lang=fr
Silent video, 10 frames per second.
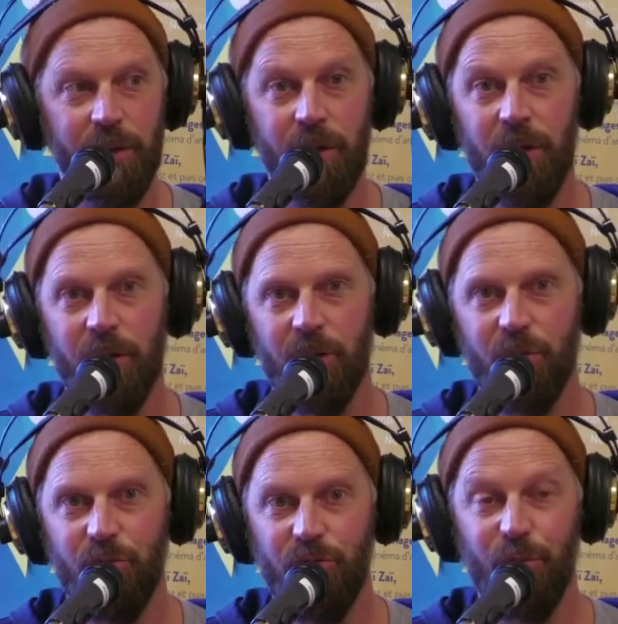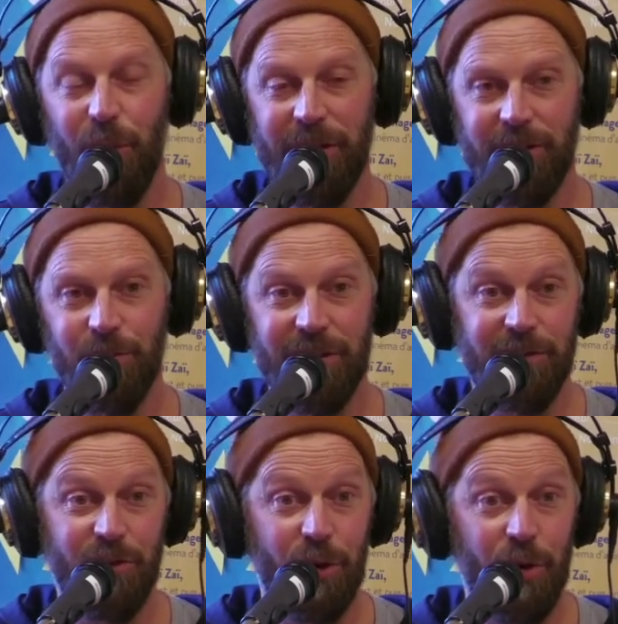Oui le principe, c'est
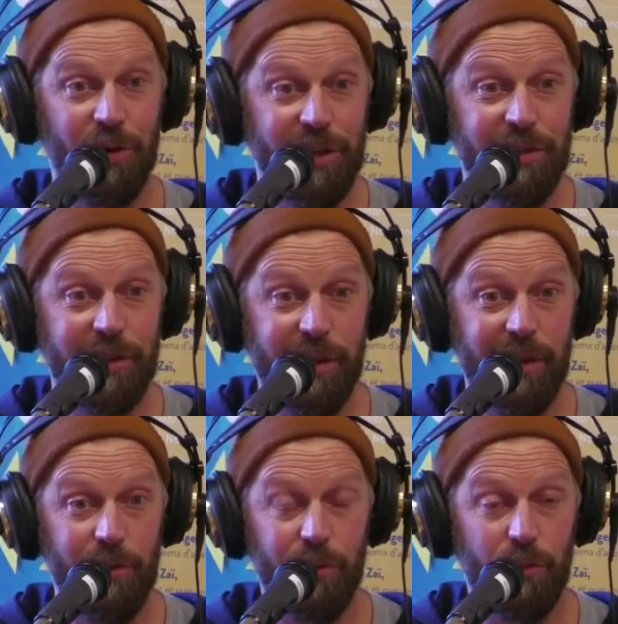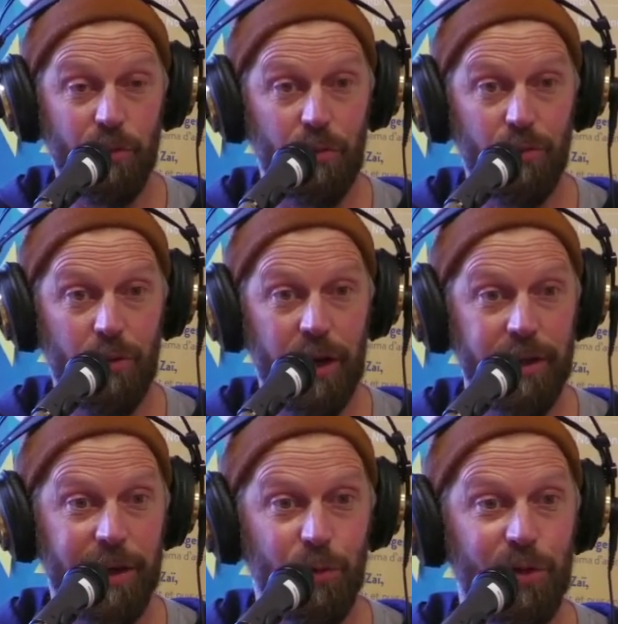que j'ai enregistré. Euh, voilà,
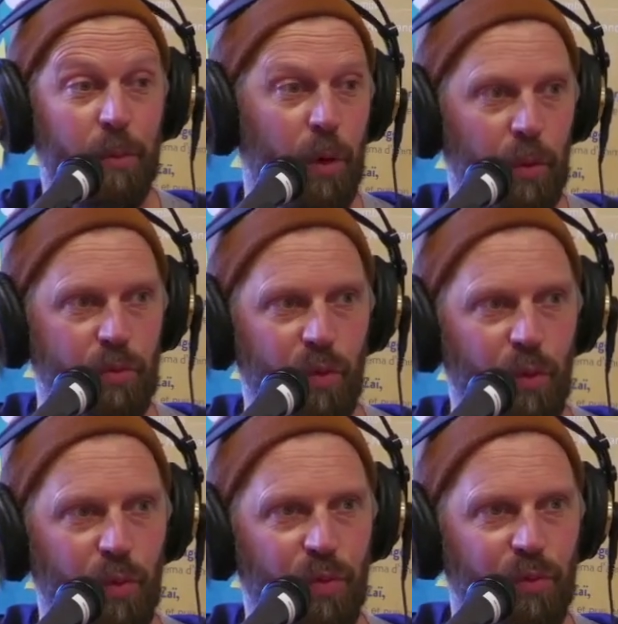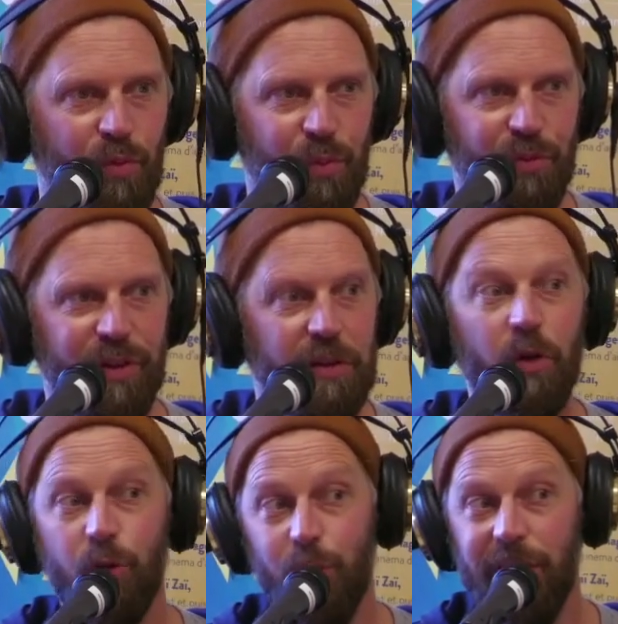il y a eu des moments où on pouvait
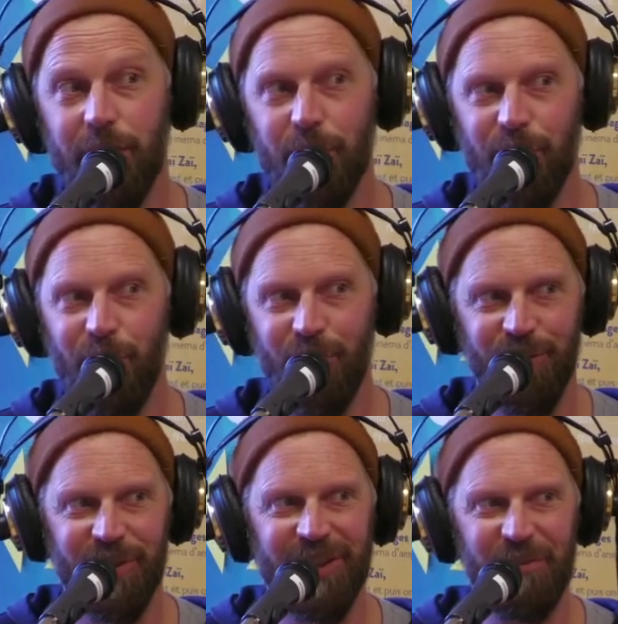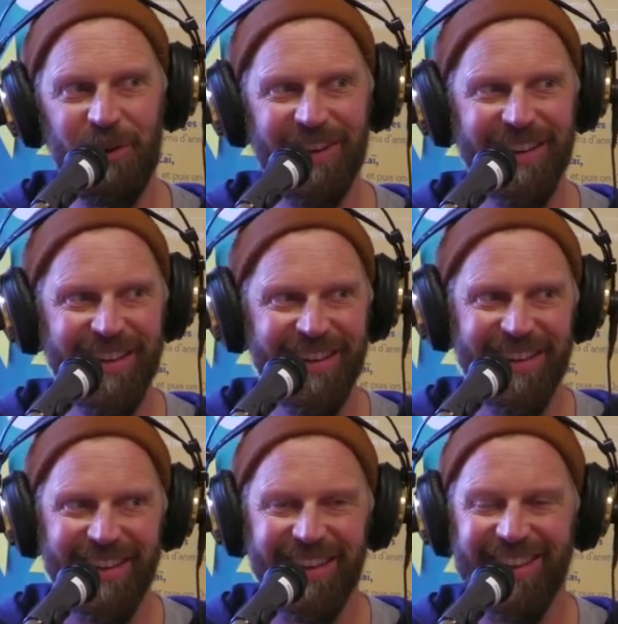s'ennuyer pendant le confinement. Oui, bien sûr.